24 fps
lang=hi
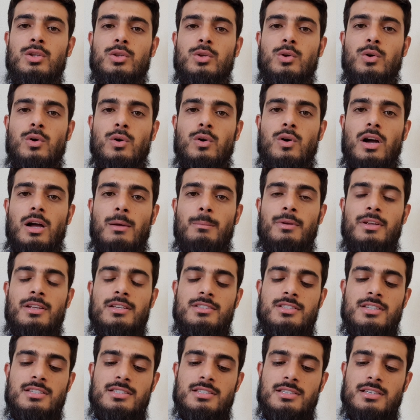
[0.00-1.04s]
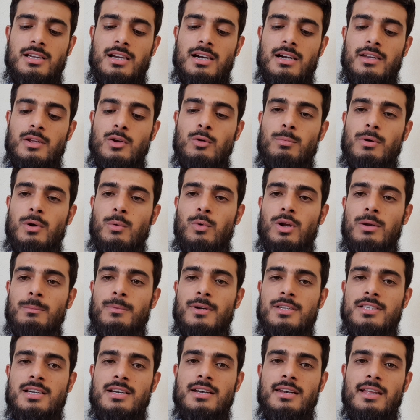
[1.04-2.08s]
तो अभी जिस कार्ड के ऊपर वन
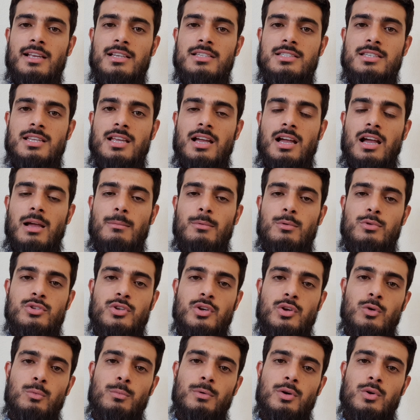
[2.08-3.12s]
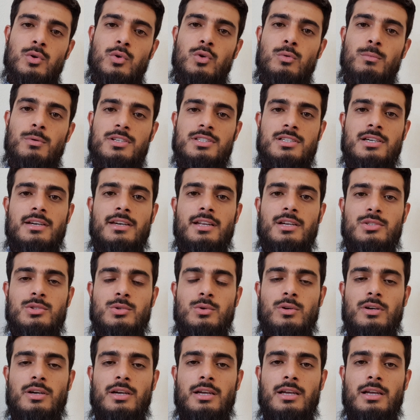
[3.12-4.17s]
परसेंट टैक्स था अभी उसके ऊपर टू परसेंट टैक्स
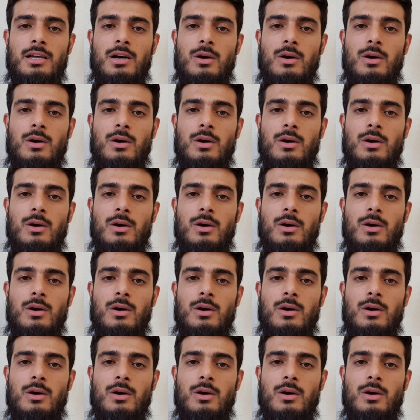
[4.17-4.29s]
हो गए